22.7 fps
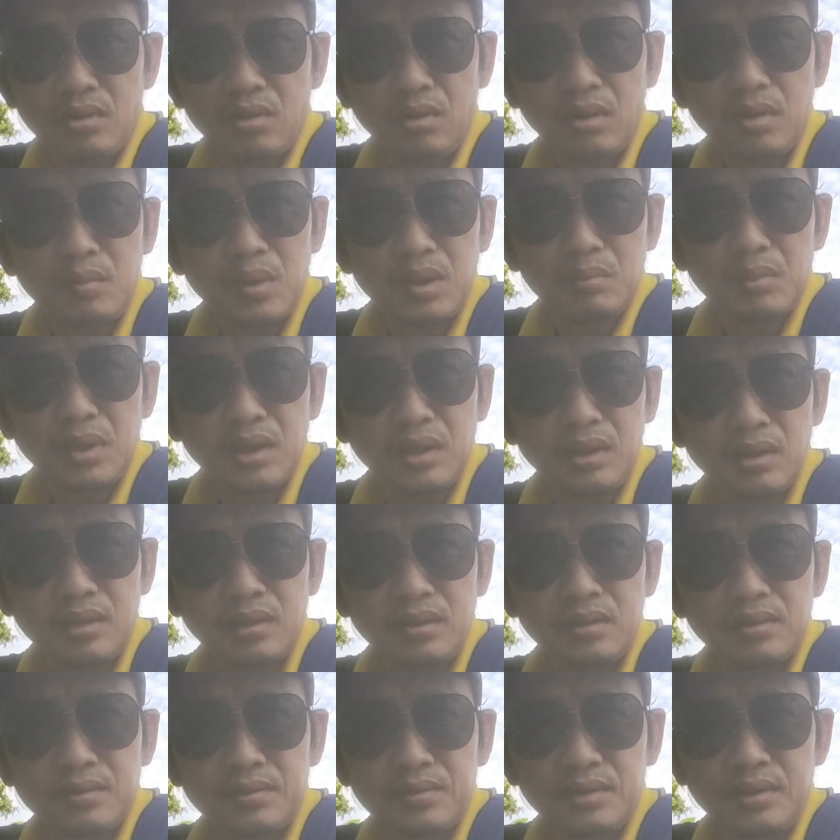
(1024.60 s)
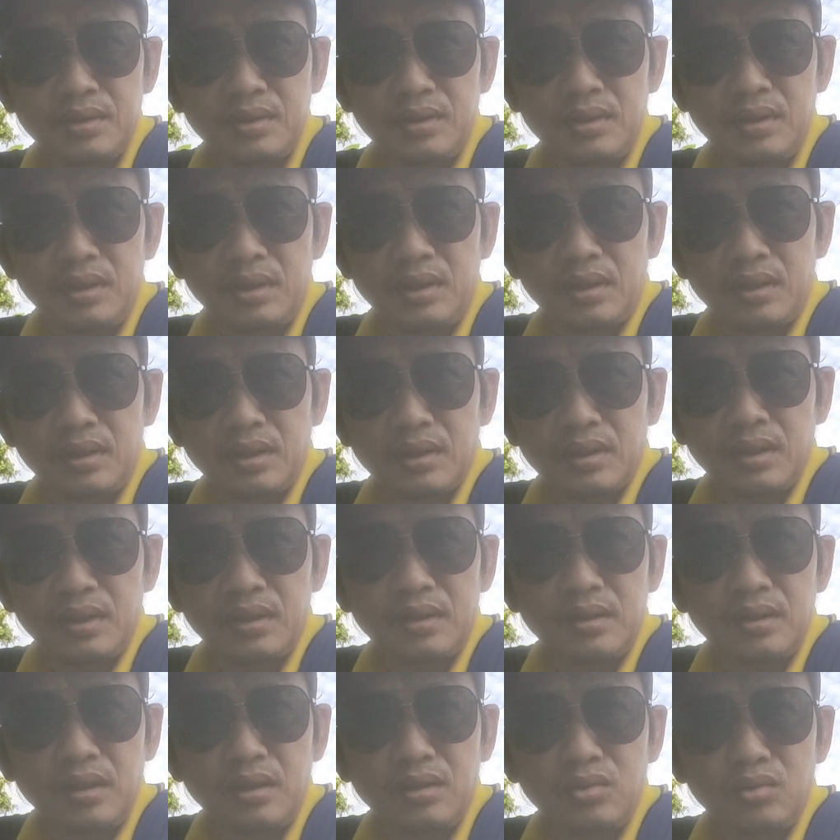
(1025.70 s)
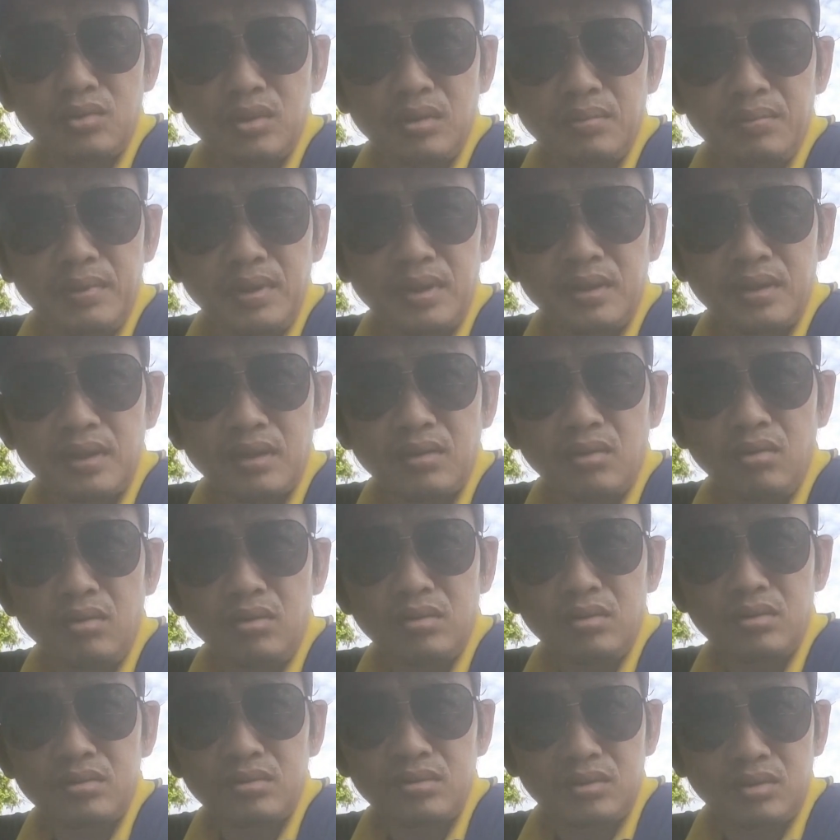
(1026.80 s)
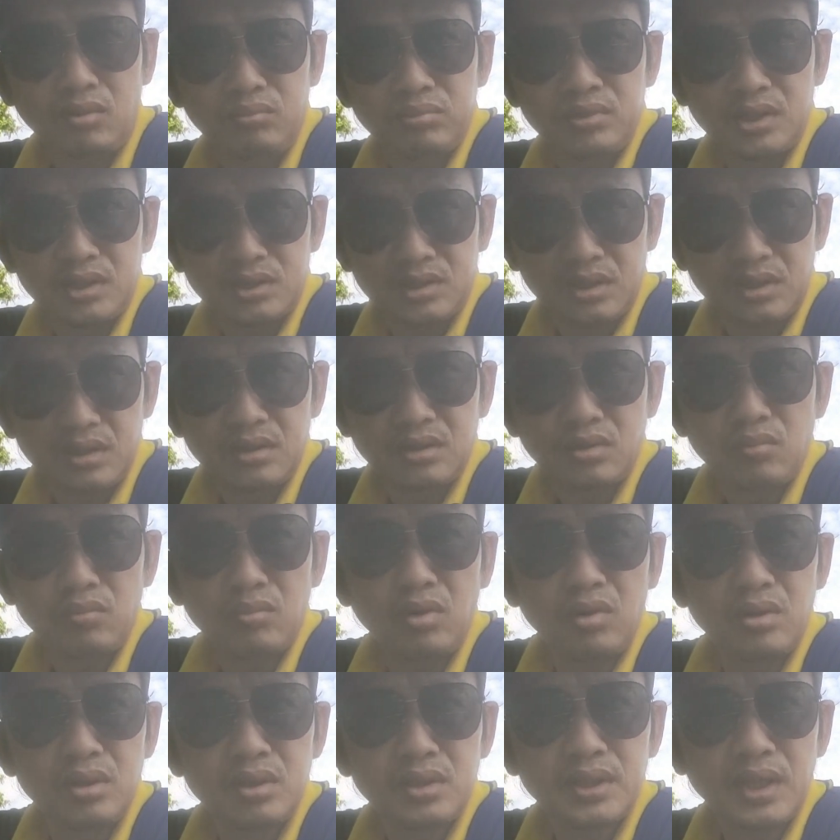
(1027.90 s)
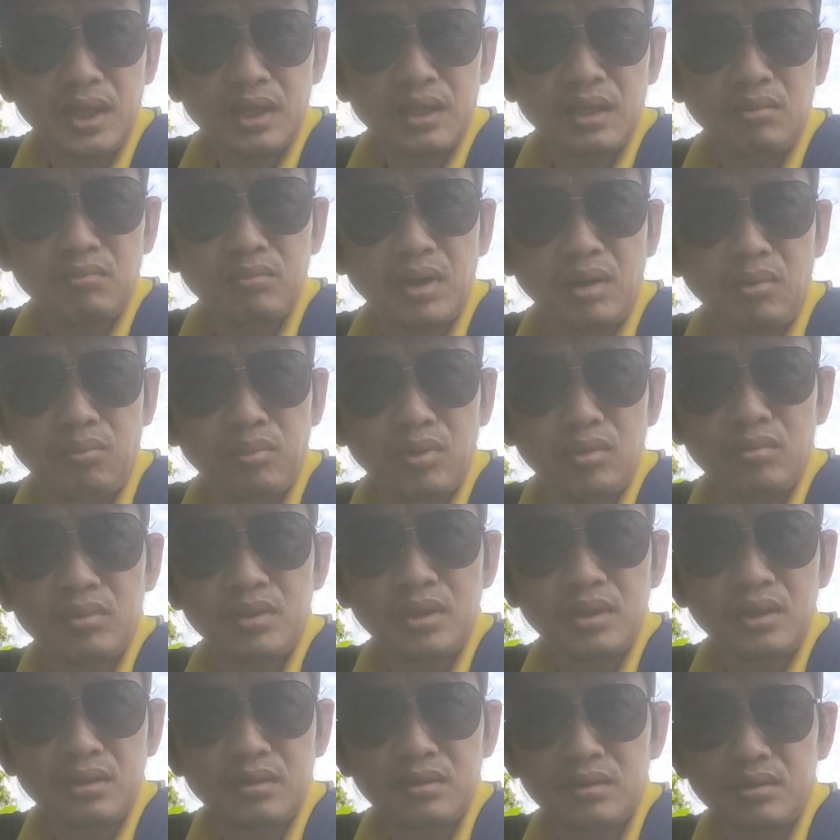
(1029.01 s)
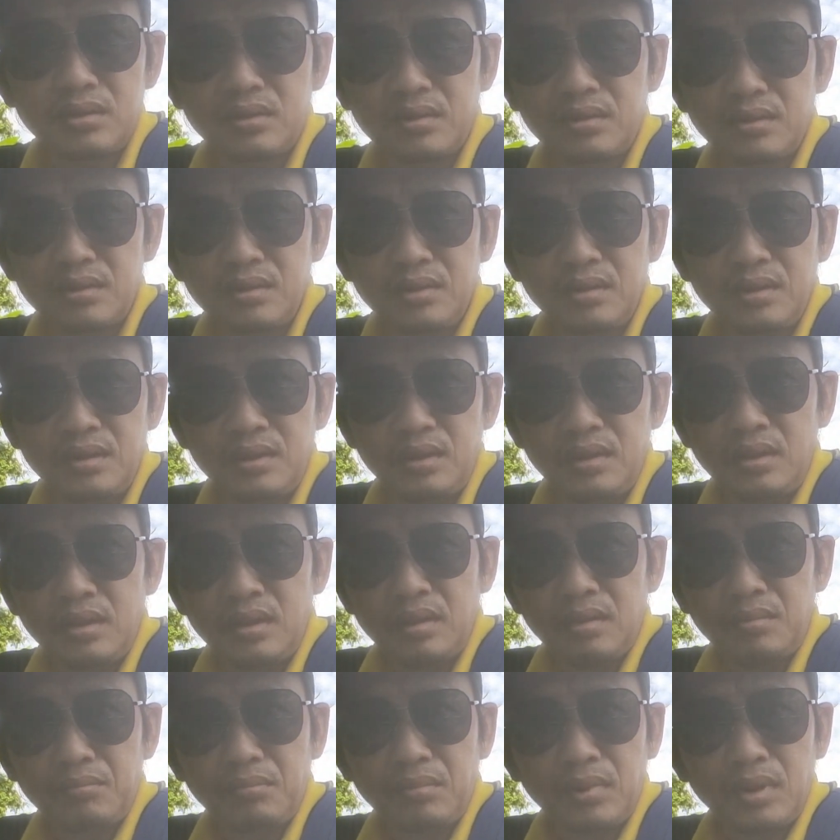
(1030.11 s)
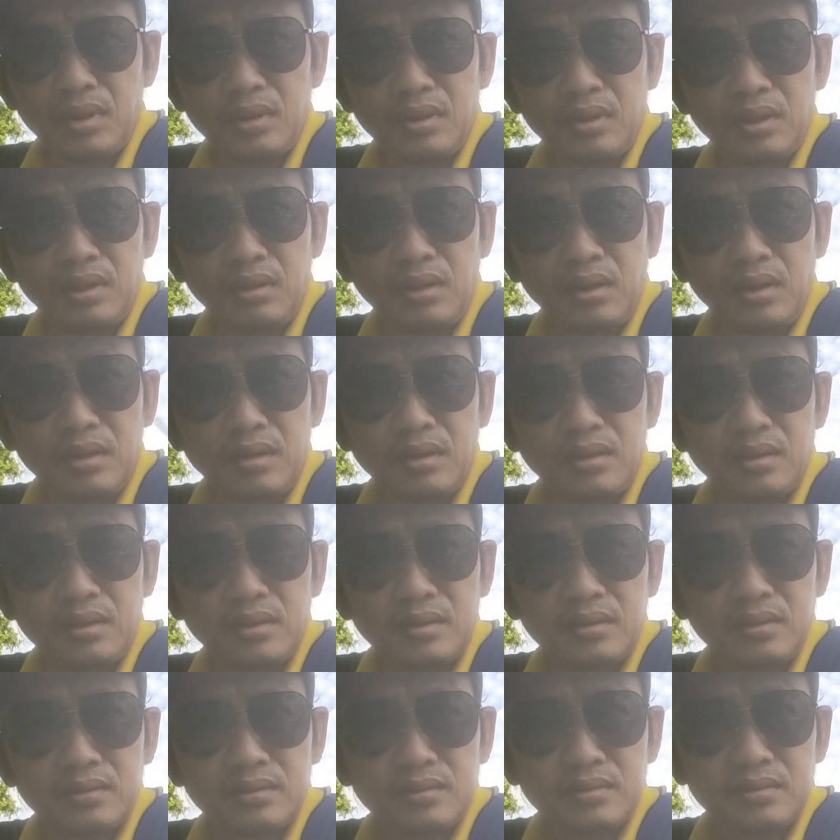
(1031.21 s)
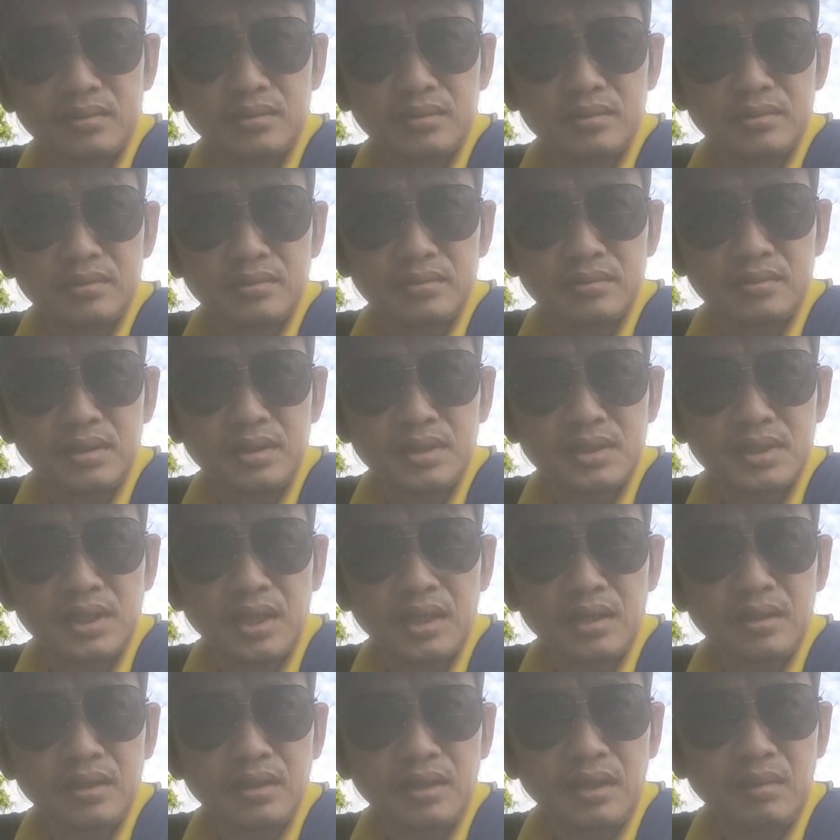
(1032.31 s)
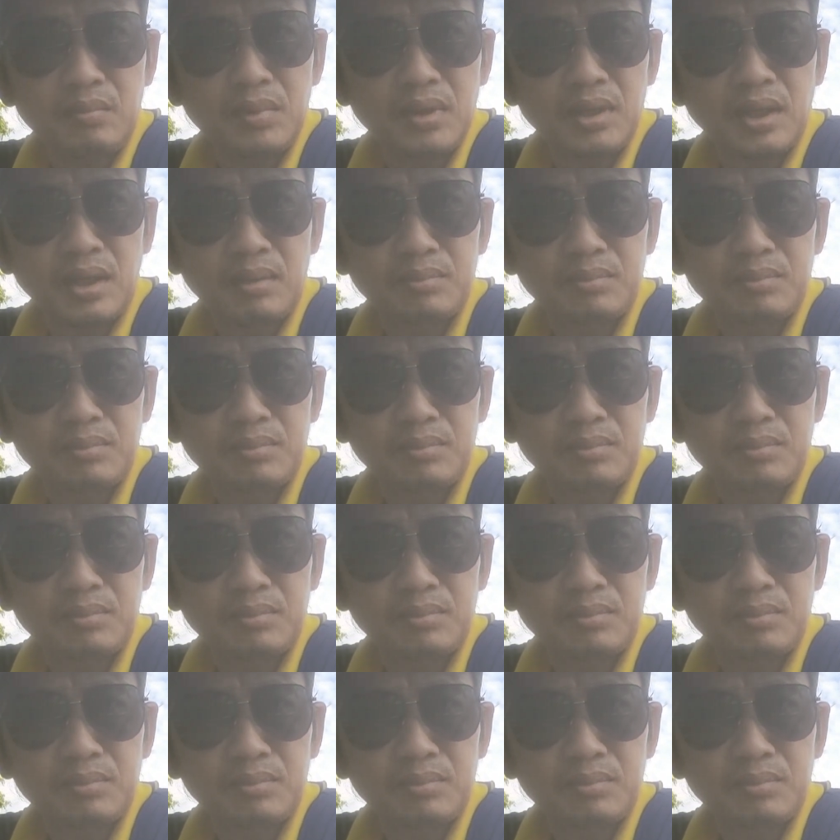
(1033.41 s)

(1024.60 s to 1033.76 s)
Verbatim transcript: còn ở bên mình đó là các cái kênh YouTube là có cũng thật sự cũng có hướng dẫn cộng đồng mà quý vị ơi mình là chia sẻ những cái mà